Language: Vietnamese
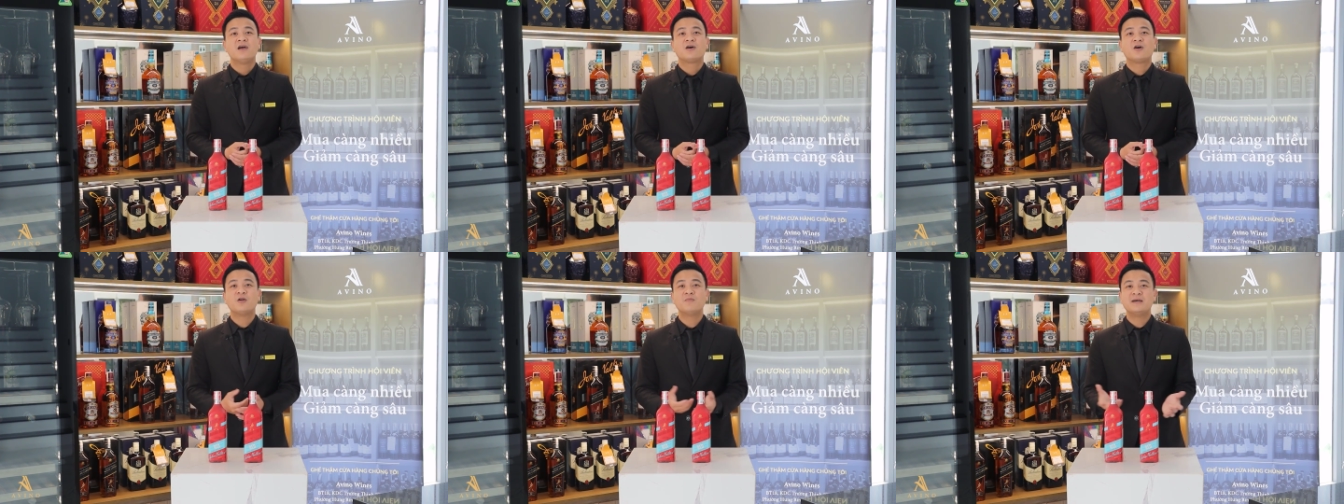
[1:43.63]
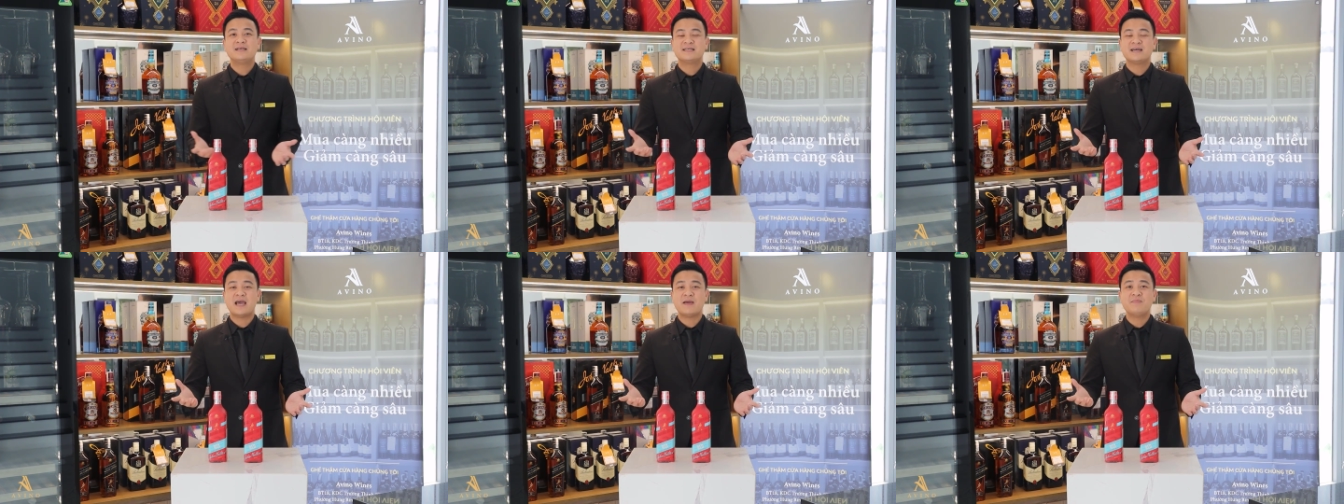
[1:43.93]
Còn
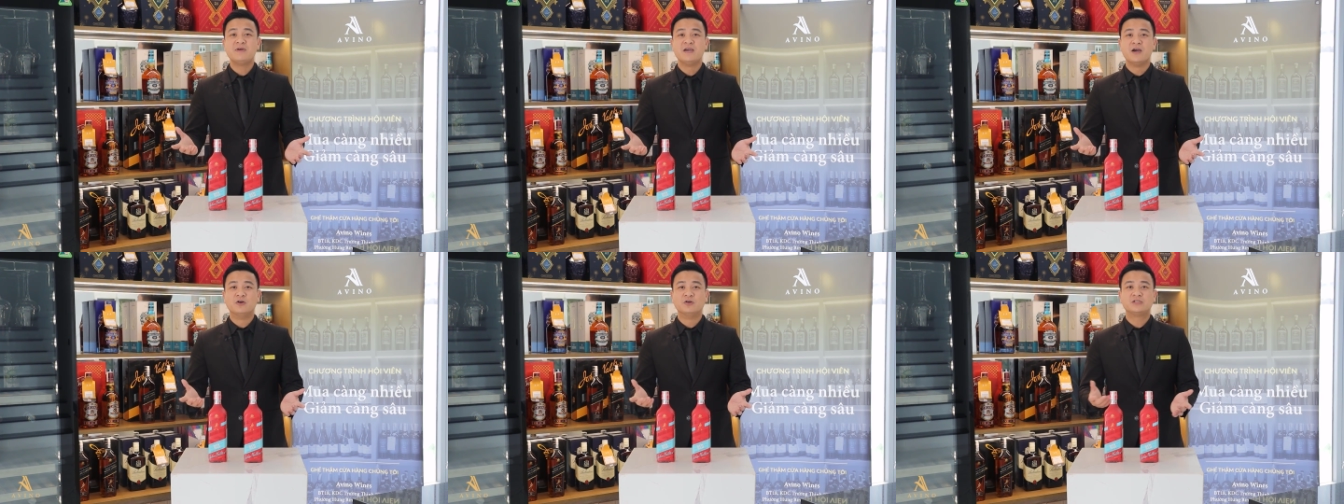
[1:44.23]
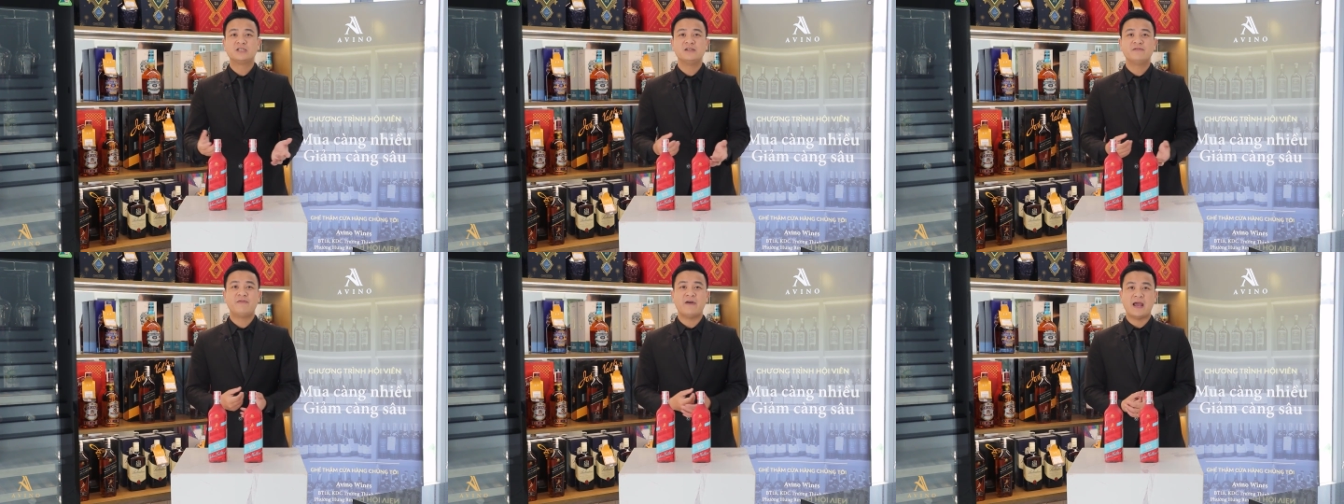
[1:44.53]
bây giờ em Hiếu
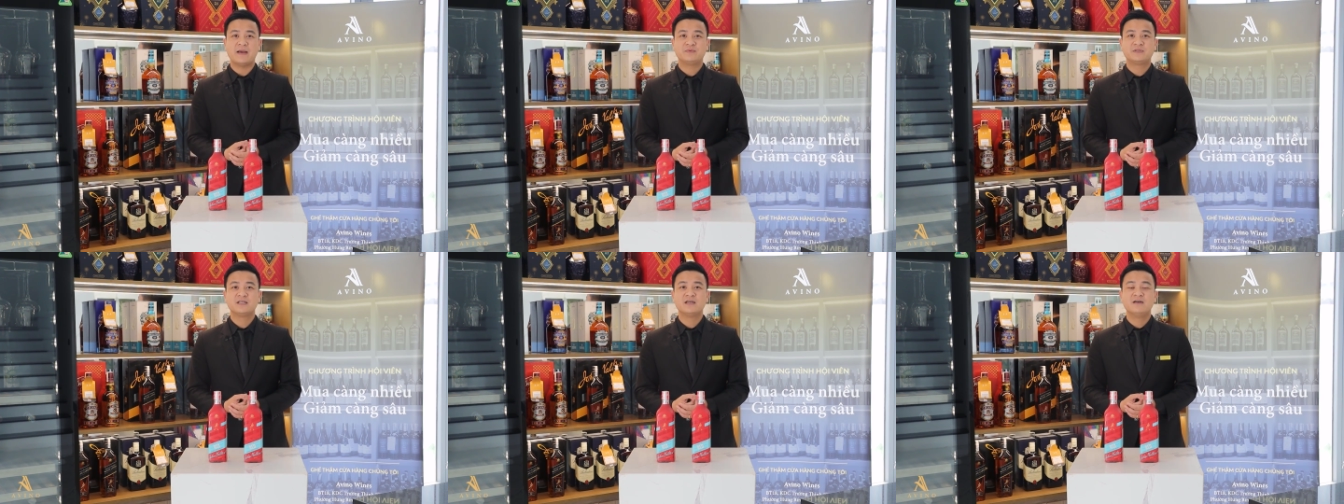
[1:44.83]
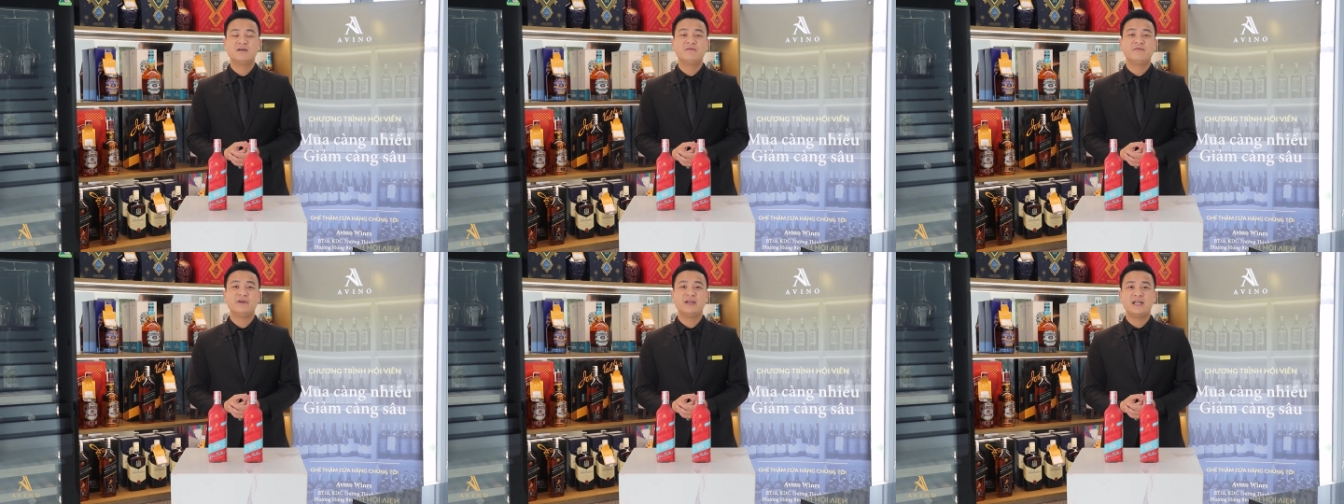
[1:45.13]
xin phép
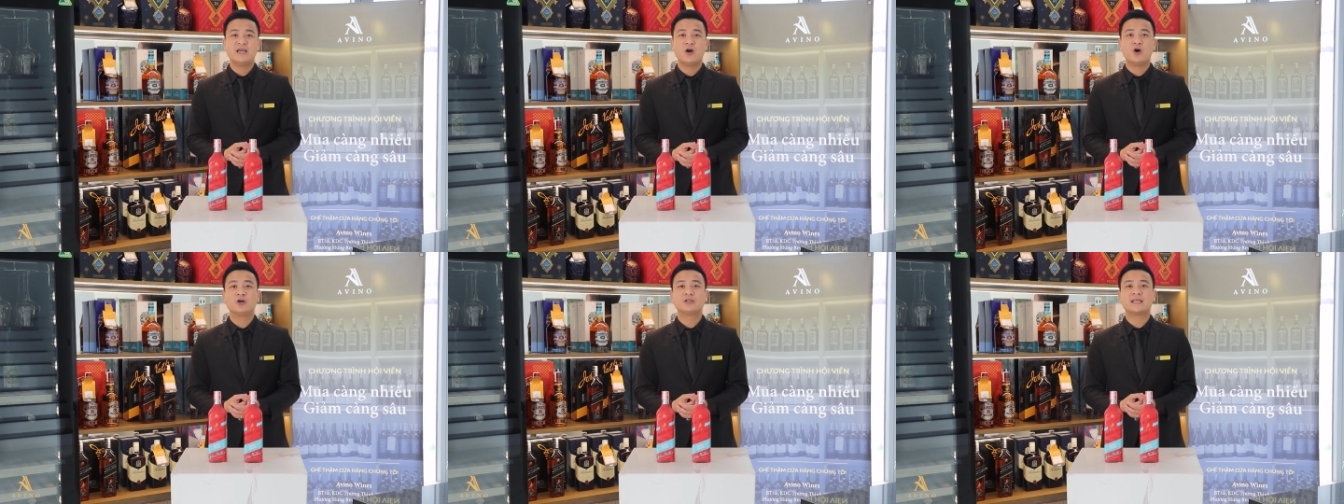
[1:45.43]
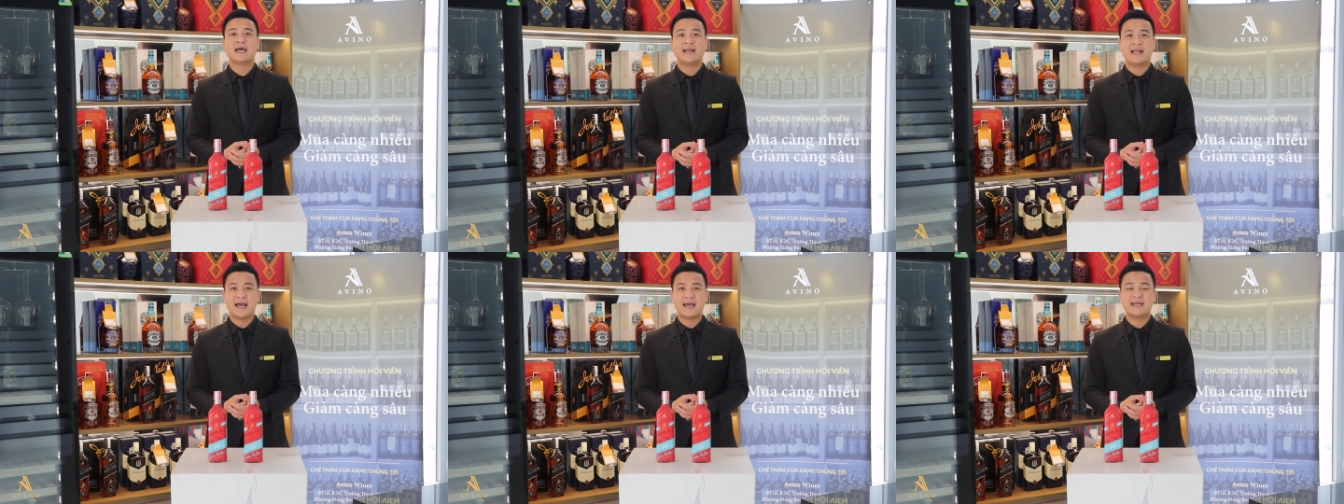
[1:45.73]
dừng video
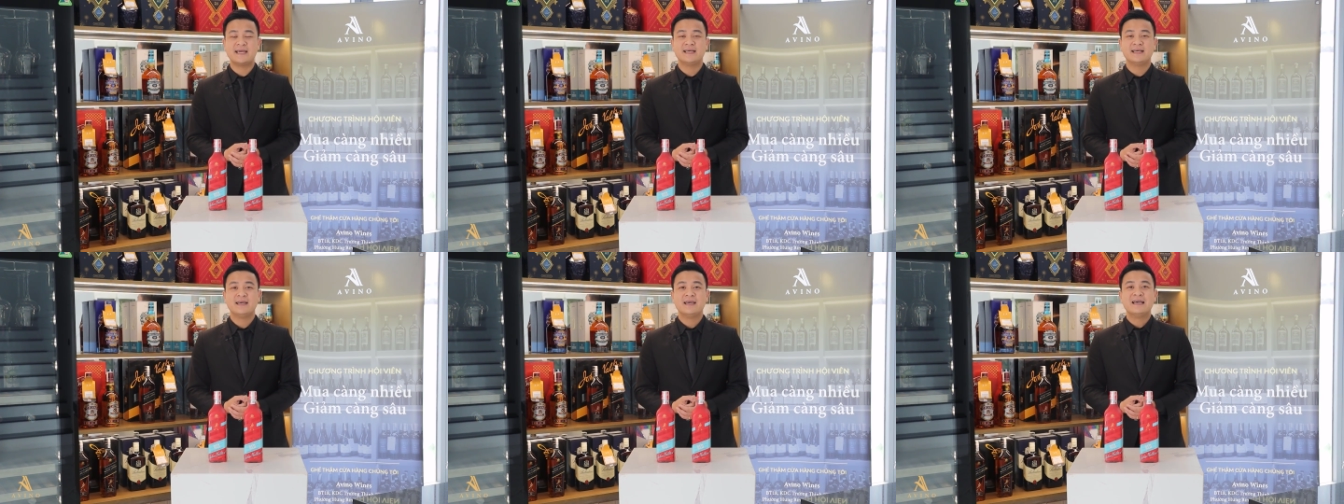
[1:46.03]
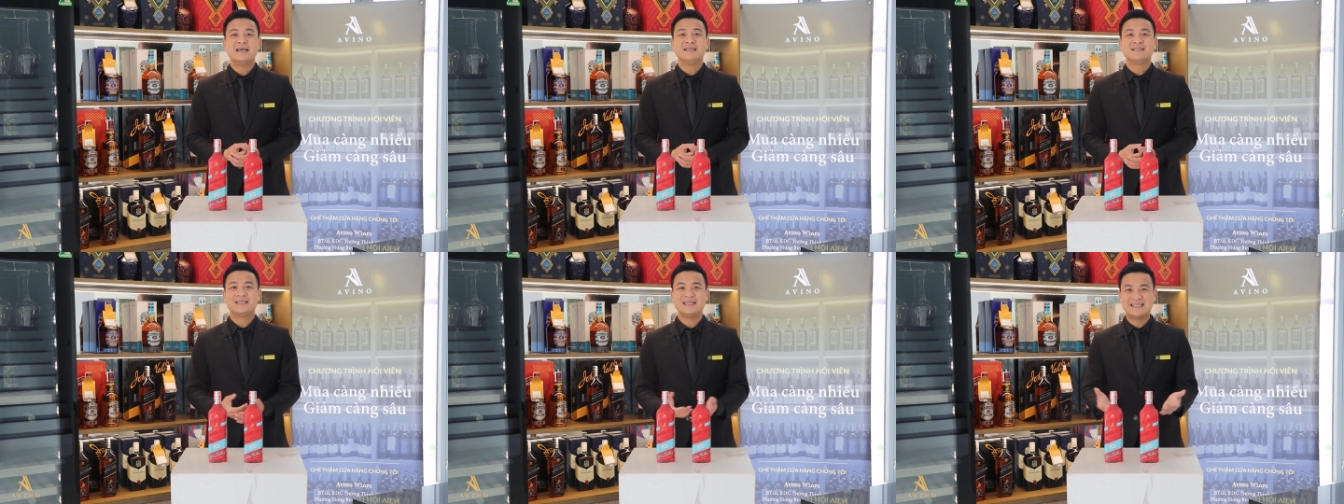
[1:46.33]
tại đây.
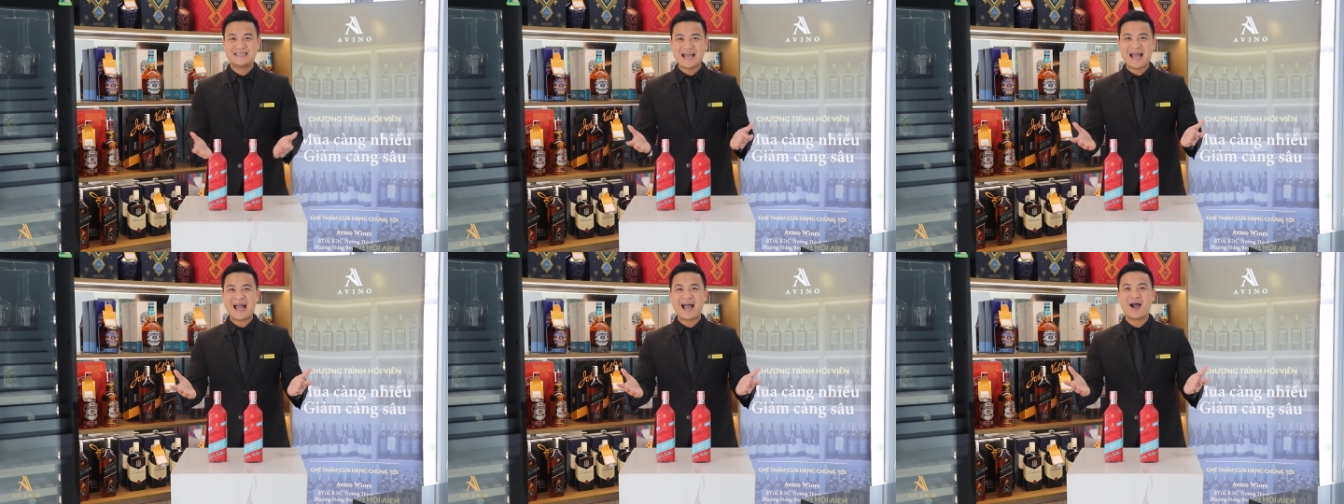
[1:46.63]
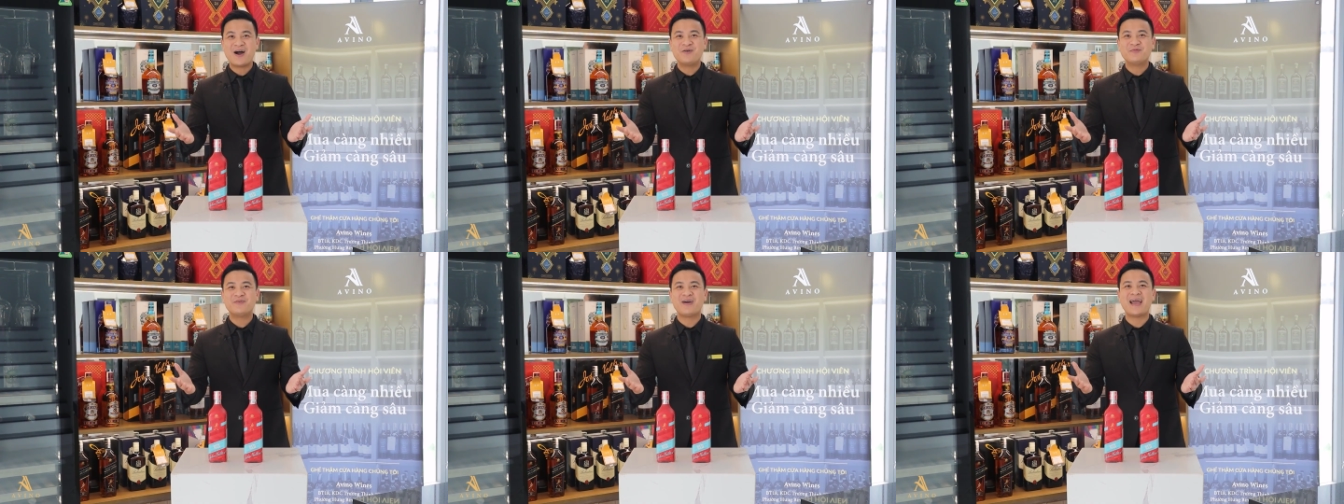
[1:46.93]
Xin
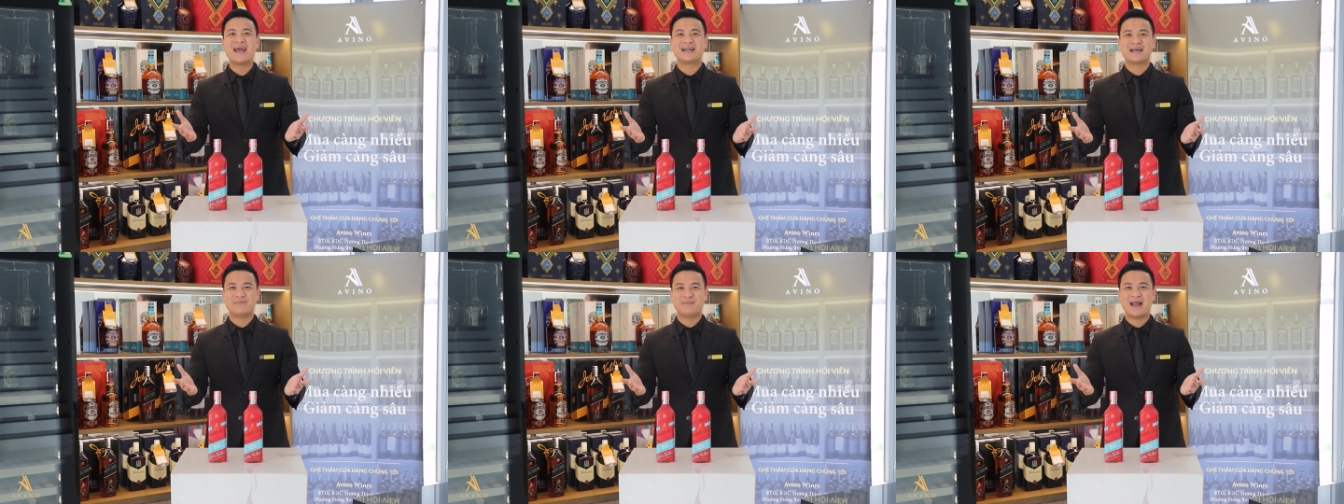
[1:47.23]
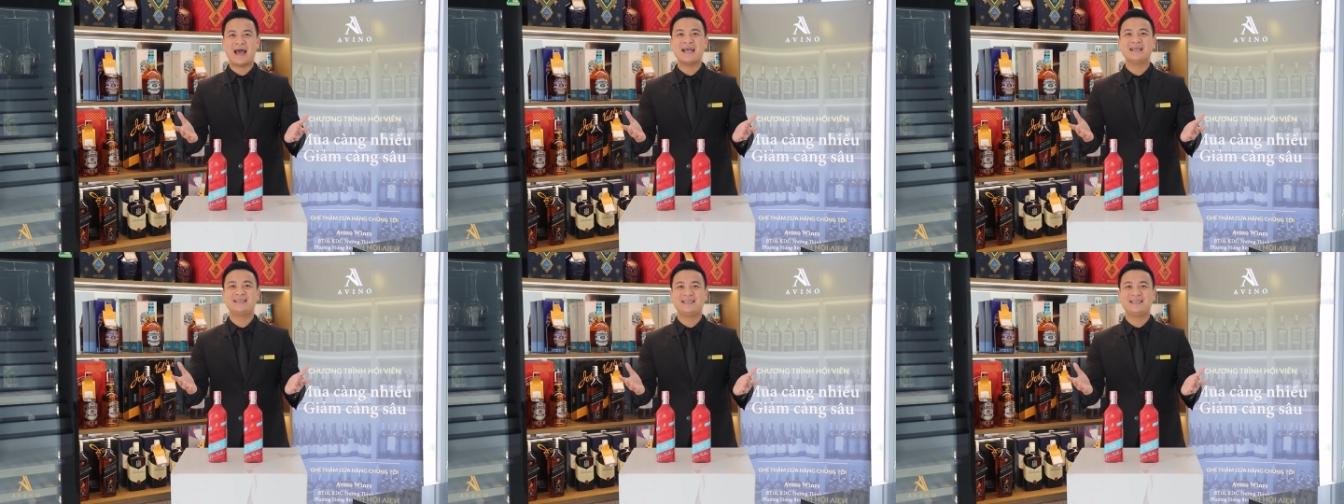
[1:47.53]
chào và hẹn gặp lại